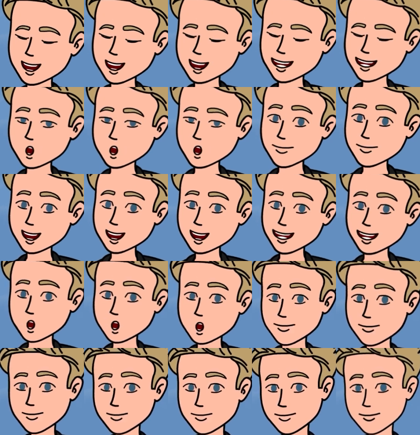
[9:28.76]
wäre, würde
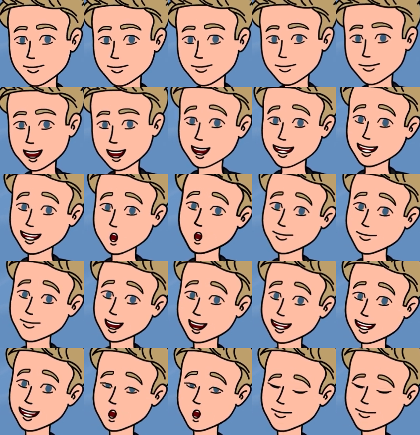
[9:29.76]
ich ihr helfen, sich
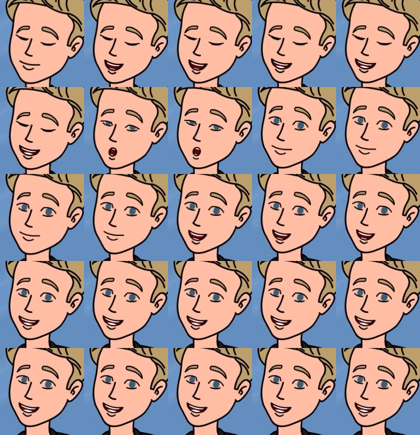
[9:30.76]
um ihr Baby zu